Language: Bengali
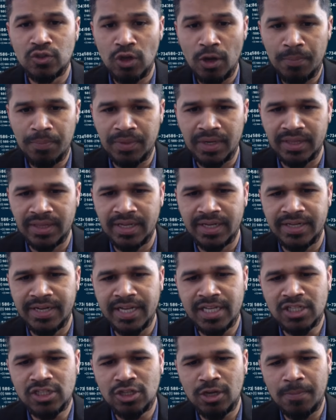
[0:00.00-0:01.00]
সফটওয়্যার দ্য
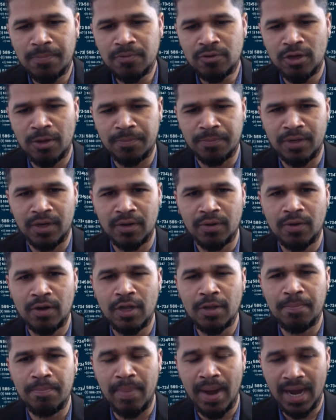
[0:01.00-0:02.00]
ডেস্কটপ
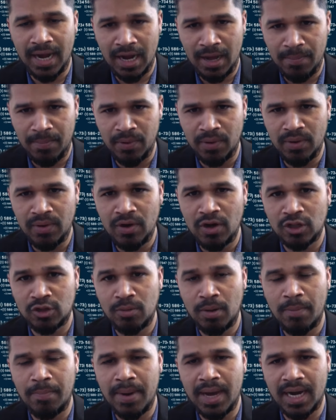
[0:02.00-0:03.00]
সফটওয়্যারগুলি বানাবো
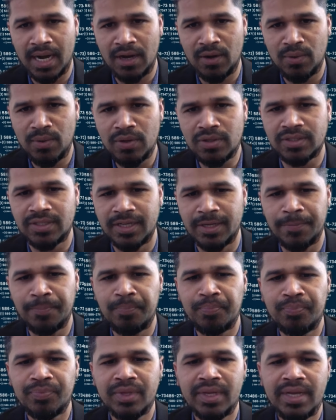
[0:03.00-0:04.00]
অথবা বানানো হচ্ছে
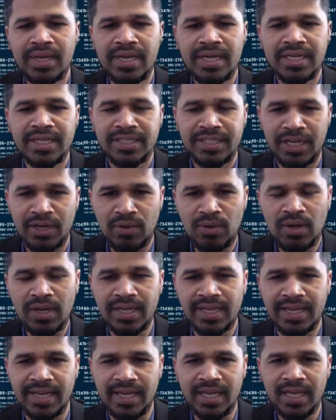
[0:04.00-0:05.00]

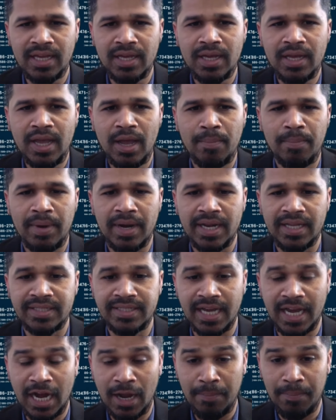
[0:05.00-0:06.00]
সেগুলিকে মানে
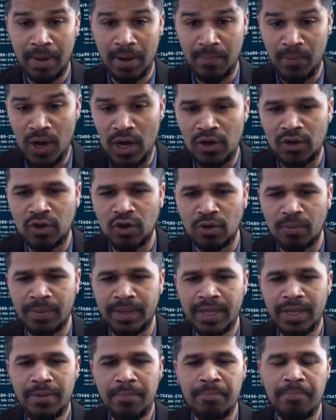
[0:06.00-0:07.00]
যারা ব্যবহার
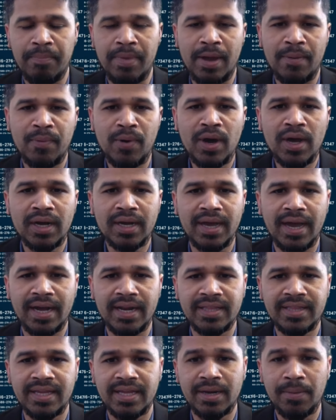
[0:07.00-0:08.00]
করবে
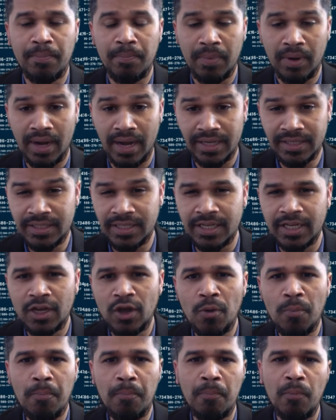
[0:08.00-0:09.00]
ব্যবহারকারীদের কাছে
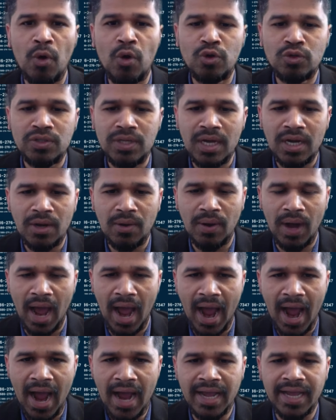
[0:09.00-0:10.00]
পৌঁছানোর
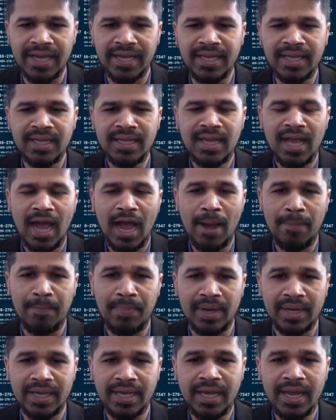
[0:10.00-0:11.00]
আগে
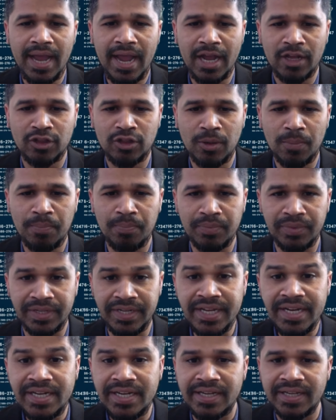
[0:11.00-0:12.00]
আপনাকে একদম
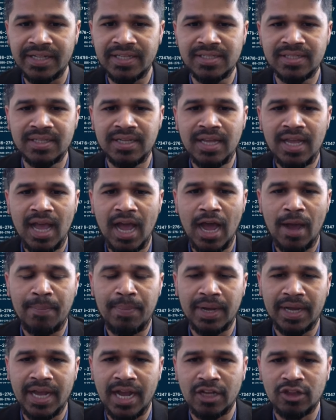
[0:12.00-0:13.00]
ডিটেলস
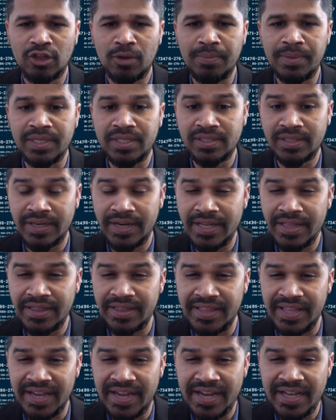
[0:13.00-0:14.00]
আপনাকে একদম স্ক্রিন
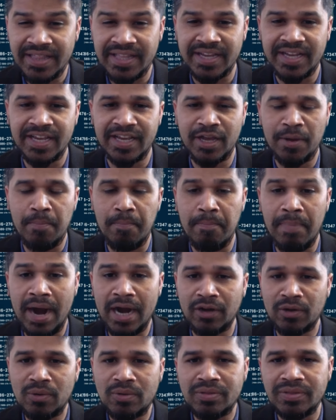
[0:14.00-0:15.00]
দেখে দেখে
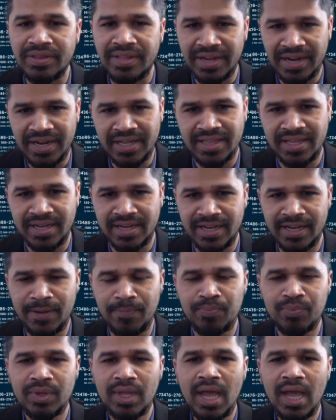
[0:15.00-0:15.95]
বাটন দেখে দেখে